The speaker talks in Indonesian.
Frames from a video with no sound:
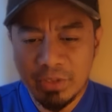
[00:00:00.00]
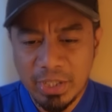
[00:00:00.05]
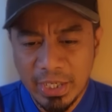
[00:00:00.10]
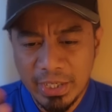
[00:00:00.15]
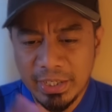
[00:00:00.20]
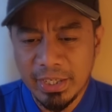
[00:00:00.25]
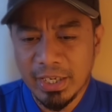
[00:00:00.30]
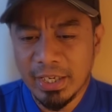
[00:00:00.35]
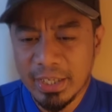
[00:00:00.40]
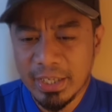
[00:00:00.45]

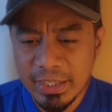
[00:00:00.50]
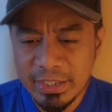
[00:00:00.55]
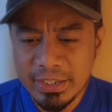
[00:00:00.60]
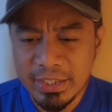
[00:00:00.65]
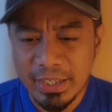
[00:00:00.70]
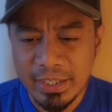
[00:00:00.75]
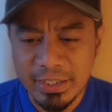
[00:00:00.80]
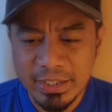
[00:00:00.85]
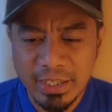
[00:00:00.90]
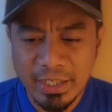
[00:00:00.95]
Tania guys
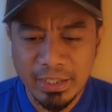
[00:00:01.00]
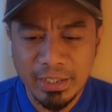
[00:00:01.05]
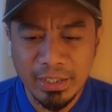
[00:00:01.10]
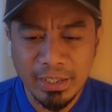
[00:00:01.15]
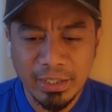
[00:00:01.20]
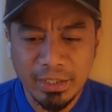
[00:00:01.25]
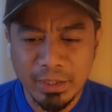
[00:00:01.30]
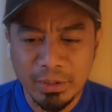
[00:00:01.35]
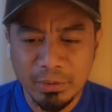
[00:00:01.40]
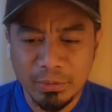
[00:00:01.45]
ya, sekali
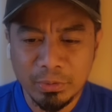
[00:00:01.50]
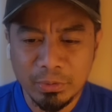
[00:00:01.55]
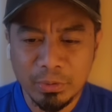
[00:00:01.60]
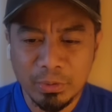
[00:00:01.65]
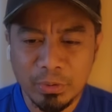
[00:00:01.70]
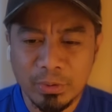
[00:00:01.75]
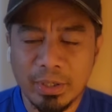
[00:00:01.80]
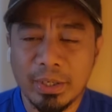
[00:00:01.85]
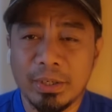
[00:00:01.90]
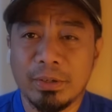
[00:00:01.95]
lagi
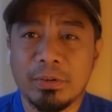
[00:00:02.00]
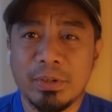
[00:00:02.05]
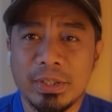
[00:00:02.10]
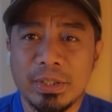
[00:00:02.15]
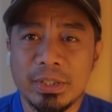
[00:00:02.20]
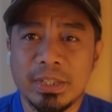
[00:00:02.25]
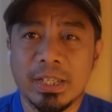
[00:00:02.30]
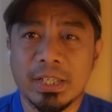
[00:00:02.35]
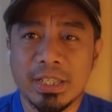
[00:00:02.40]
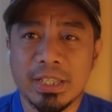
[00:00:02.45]
untuk
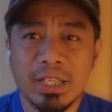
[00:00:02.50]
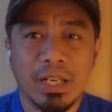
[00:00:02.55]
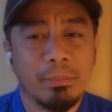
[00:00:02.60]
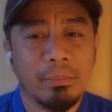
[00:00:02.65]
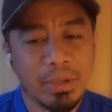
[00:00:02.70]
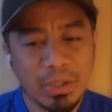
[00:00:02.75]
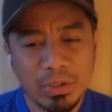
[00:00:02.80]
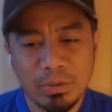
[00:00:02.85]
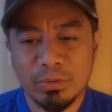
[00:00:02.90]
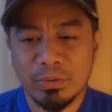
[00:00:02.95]
Indonesia,
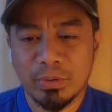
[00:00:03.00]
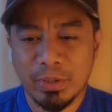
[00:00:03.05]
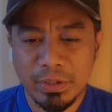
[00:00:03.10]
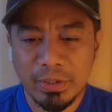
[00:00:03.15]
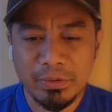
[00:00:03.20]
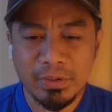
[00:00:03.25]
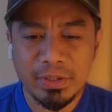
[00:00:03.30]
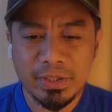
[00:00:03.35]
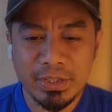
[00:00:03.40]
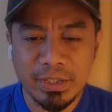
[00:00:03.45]
selamat untuk
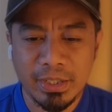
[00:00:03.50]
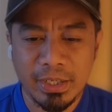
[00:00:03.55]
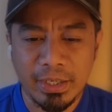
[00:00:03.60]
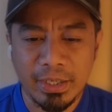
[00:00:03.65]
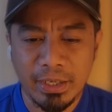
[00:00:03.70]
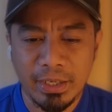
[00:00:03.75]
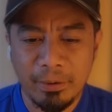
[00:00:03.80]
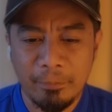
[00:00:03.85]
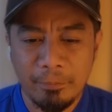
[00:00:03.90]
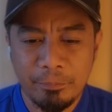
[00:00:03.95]
Indonesia
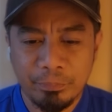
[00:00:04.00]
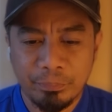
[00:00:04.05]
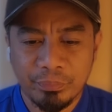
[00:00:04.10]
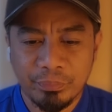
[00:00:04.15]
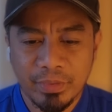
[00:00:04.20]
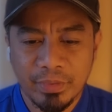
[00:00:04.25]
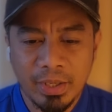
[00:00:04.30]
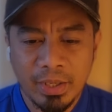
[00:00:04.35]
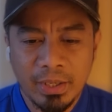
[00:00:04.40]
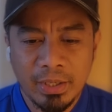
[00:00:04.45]
ya.
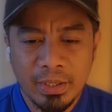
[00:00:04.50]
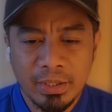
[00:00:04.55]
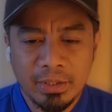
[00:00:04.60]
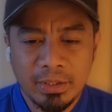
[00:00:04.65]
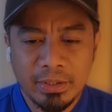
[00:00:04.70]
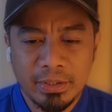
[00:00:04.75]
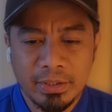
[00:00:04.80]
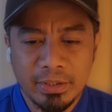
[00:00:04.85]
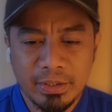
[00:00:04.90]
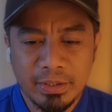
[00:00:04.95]

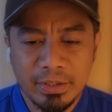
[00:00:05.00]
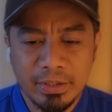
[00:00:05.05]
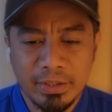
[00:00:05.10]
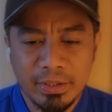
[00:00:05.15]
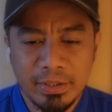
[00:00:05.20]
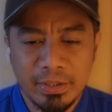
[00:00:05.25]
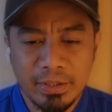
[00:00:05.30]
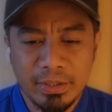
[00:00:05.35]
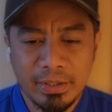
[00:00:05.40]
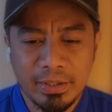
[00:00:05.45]

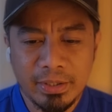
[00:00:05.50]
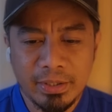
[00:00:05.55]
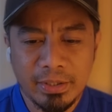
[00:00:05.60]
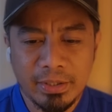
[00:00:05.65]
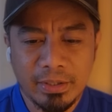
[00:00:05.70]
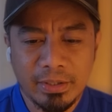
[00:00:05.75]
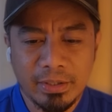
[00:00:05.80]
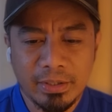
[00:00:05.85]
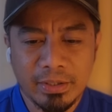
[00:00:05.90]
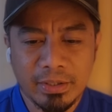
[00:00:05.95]
Ini
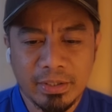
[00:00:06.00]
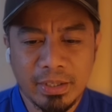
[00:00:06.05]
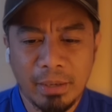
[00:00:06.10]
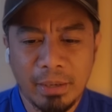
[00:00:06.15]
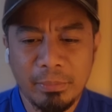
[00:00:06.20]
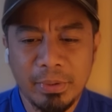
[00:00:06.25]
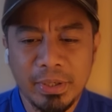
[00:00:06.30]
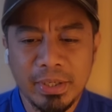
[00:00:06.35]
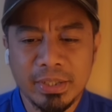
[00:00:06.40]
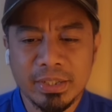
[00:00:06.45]

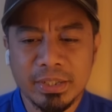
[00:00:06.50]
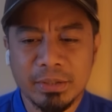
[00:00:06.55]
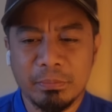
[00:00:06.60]
kami